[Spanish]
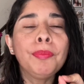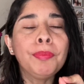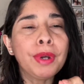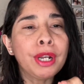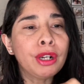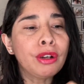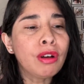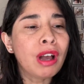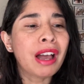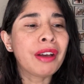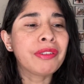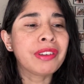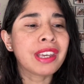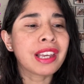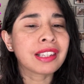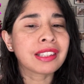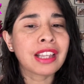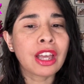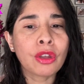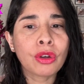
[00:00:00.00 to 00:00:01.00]
pero
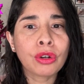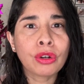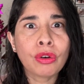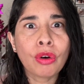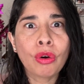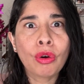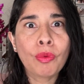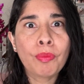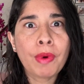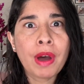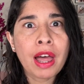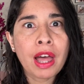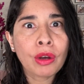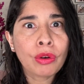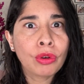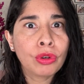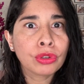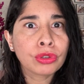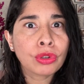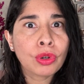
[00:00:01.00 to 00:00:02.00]
había estado
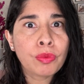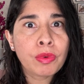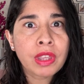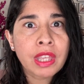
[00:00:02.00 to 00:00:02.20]
ocupada con otros